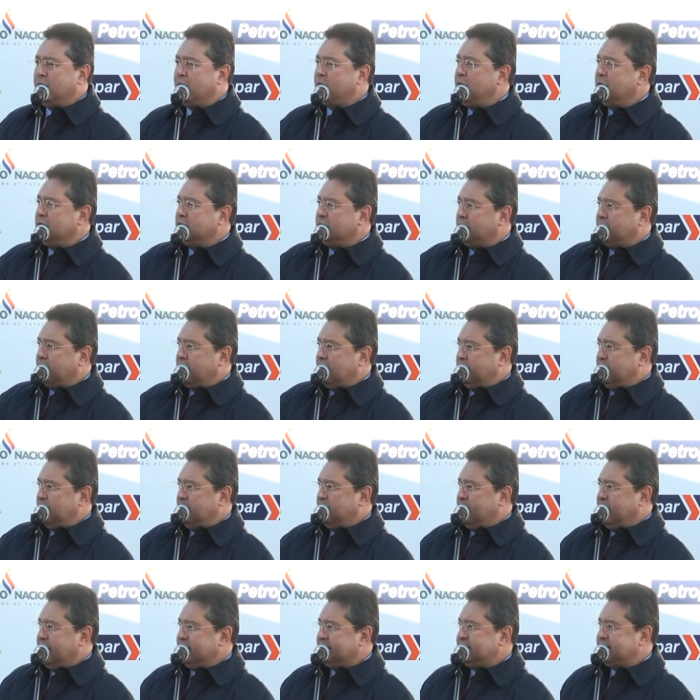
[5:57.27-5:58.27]
¿Cuánto ahorramos?
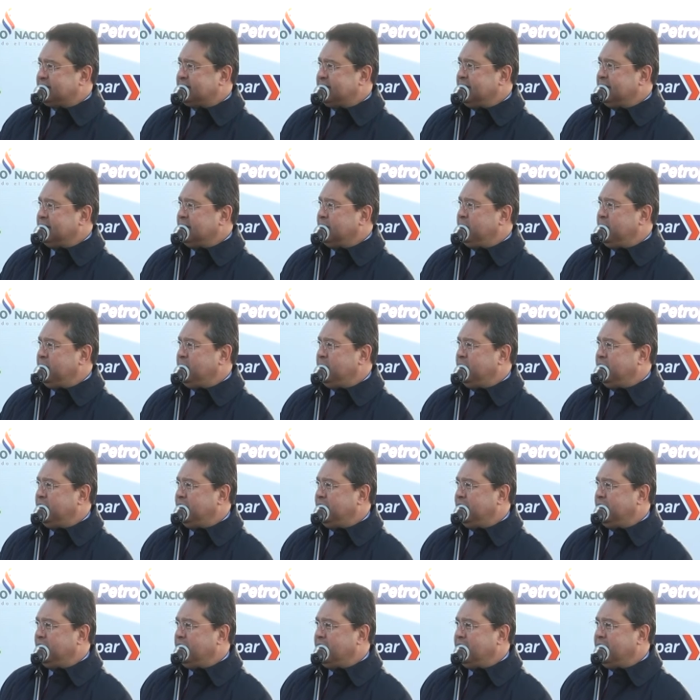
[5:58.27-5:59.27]
Más de 60 millones
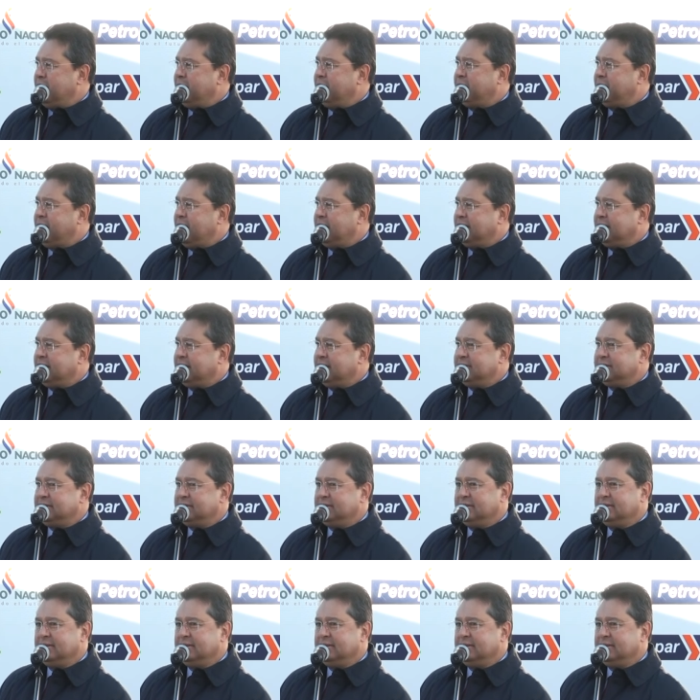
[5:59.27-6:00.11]
de dólares en fletes.